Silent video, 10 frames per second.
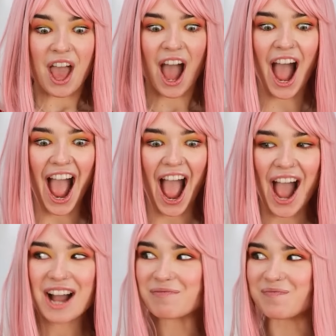yang pas
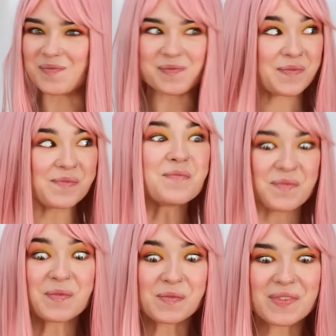kok. Perlu
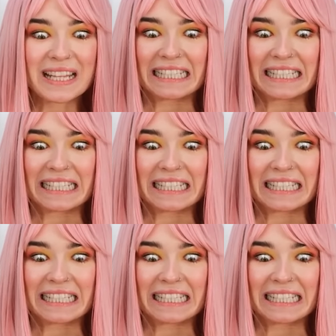ngumpulin